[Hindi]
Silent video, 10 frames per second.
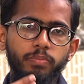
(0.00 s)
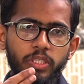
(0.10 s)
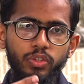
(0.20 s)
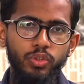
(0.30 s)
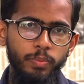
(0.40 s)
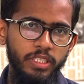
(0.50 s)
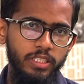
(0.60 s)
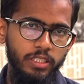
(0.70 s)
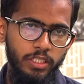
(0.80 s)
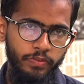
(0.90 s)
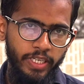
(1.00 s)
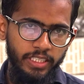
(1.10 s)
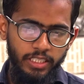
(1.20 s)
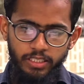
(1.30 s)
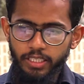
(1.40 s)
हिस्सों में
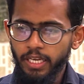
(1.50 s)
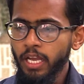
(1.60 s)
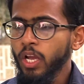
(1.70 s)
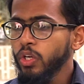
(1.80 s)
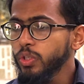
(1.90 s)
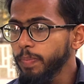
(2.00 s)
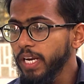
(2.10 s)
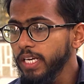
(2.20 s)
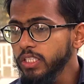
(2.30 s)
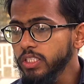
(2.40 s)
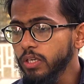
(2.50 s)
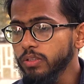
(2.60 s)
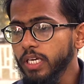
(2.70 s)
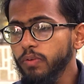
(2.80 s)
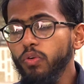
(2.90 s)
डिवाइड करते हैं जो पहला हिस्सा
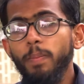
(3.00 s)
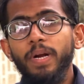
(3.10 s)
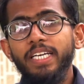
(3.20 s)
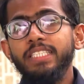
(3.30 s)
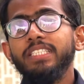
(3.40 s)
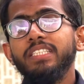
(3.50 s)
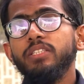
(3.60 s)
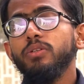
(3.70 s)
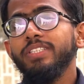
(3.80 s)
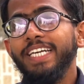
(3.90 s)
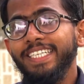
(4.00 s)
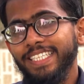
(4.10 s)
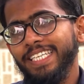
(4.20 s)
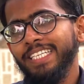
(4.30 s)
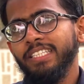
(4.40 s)
होता है वो आपका हिस्ट्री और
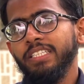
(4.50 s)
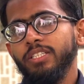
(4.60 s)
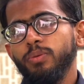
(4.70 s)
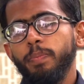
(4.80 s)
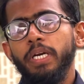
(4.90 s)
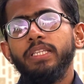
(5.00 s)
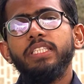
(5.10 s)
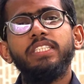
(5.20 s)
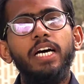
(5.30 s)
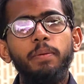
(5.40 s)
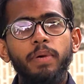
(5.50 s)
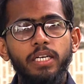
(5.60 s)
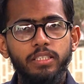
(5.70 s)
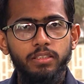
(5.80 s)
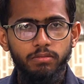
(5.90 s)
डेटा गैदरिंग के ऊपर आता है चार
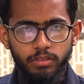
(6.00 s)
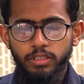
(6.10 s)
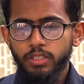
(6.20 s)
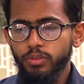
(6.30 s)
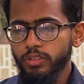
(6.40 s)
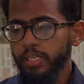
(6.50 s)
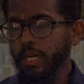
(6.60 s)
मार्क्स इसके होते